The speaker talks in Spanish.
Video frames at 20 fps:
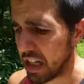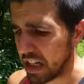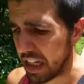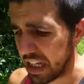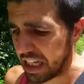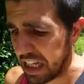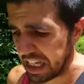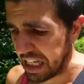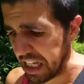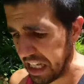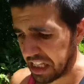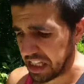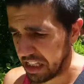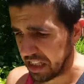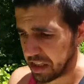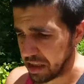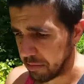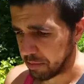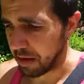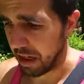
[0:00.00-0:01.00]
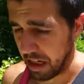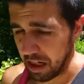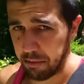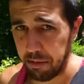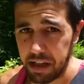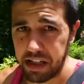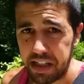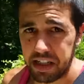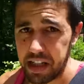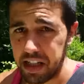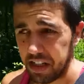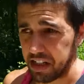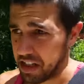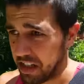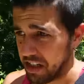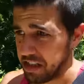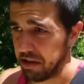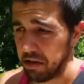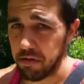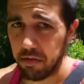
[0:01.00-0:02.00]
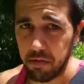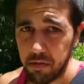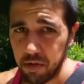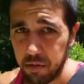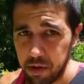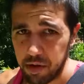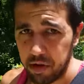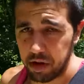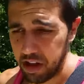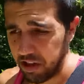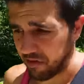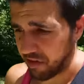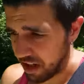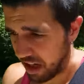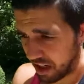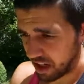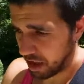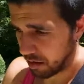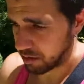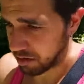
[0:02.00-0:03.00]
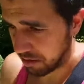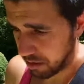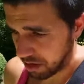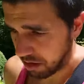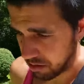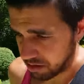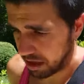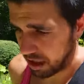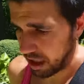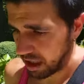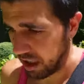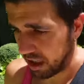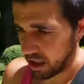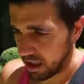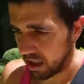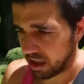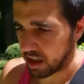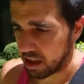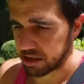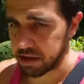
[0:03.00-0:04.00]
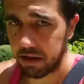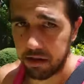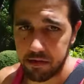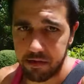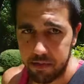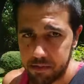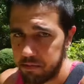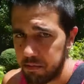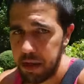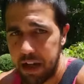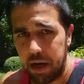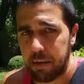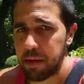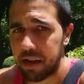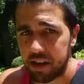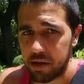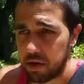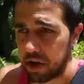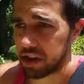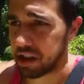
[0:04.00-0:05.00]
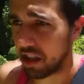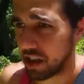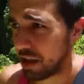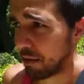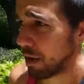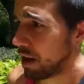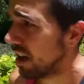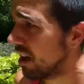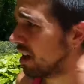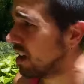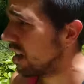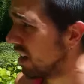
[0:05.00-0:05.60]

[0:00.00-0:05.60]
y para que veas que es solo un número, que al fin y al cabo es una cosa que, es meramente orientativa.